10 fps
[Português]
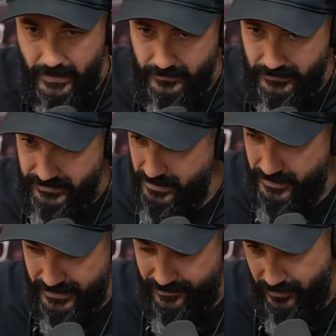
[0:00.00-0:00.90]
Era, é,
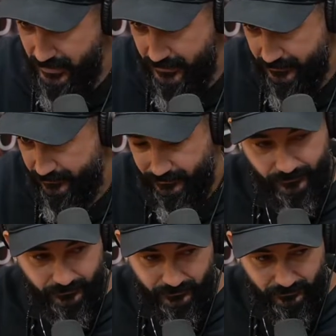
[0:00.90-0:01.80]
antigamente era foda. Você tem
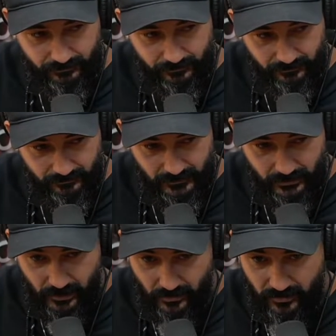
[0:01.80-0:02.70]
quantos metros?
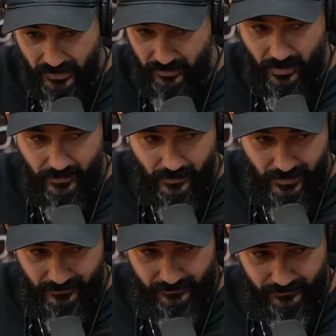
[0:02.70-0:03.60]
Eu tenho 1,79
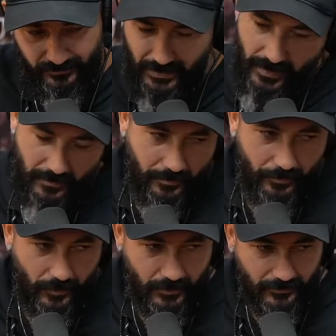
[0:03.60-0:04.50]
agora. Mas eu era,
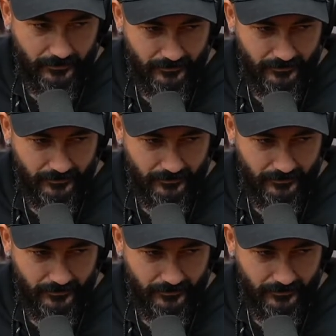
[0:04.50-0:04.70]
porra.